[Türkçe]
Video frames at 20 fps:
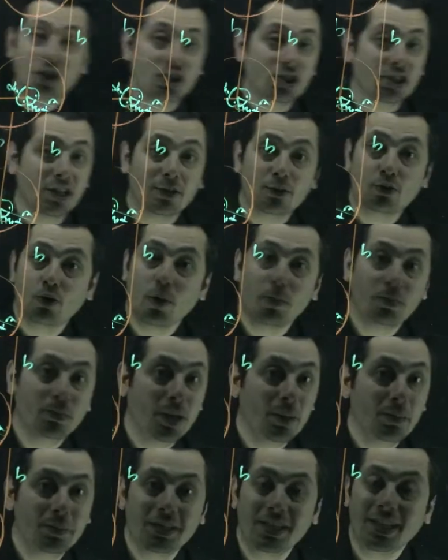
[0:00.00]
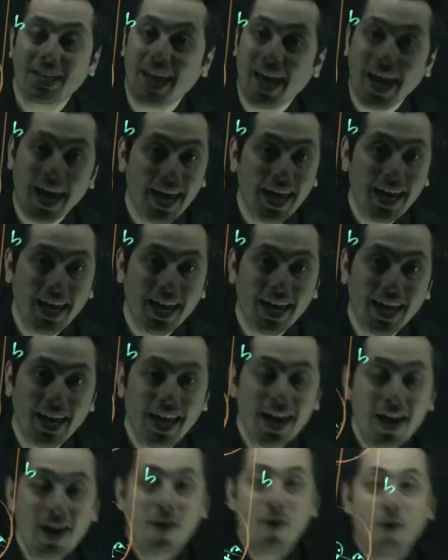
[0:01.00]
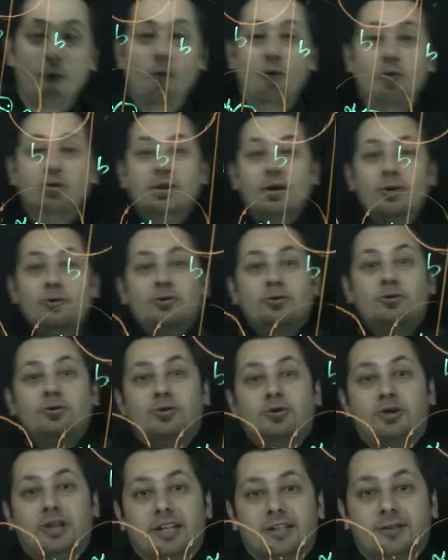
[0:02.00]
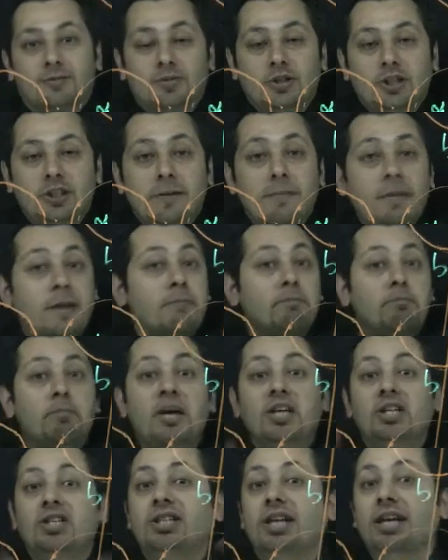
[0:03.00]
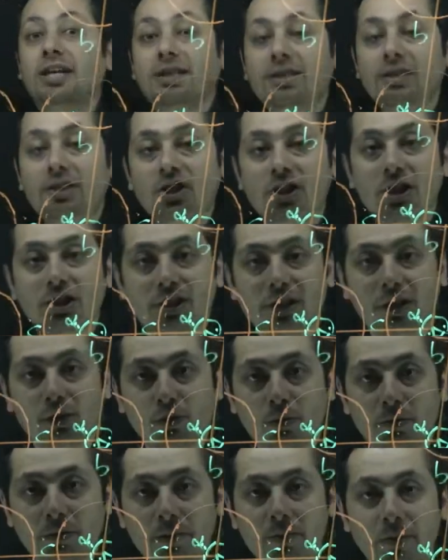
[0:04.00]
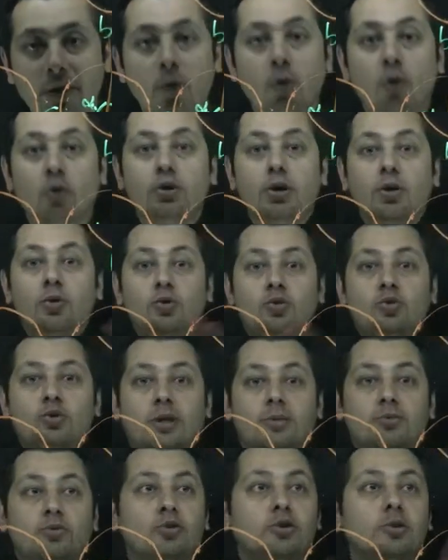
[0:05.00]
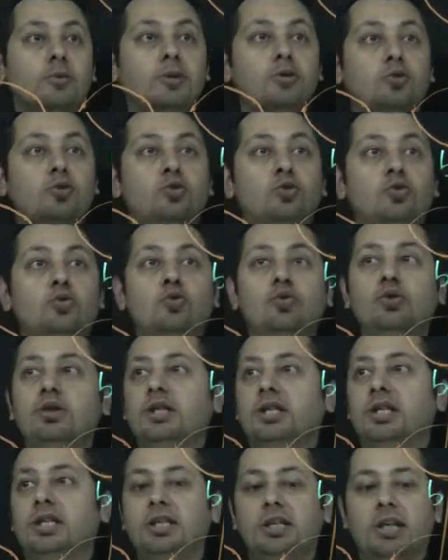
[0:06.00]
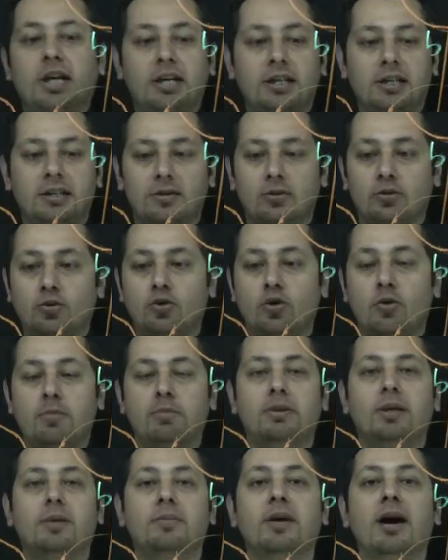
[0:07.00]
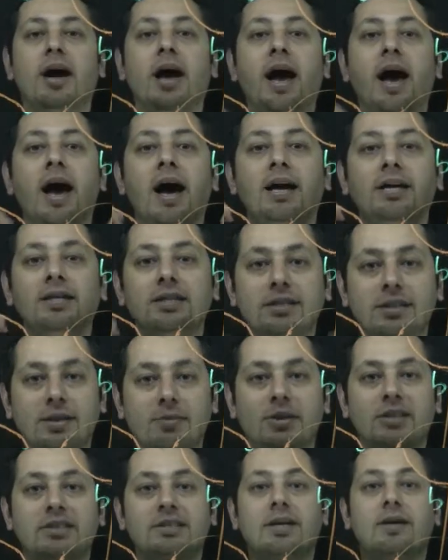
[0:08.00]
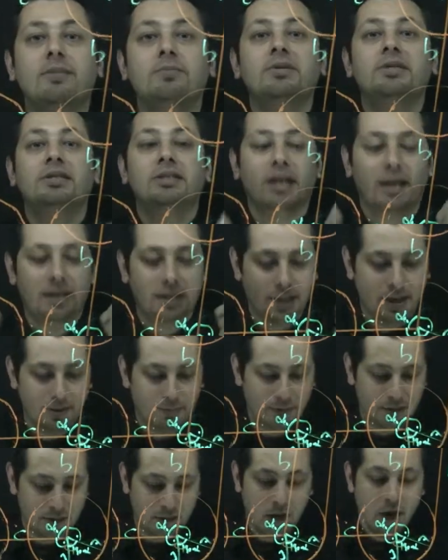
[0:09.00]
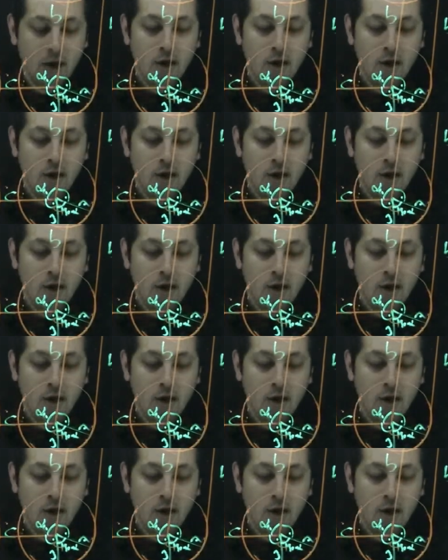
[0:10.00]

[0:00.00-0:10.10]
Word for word: açılar toplamı ne? O da 360. Beşgenin dış açılar toplamı ne? O da 360. O zaman şuradaki yayların toplamı her zaman tam bir daire yapar.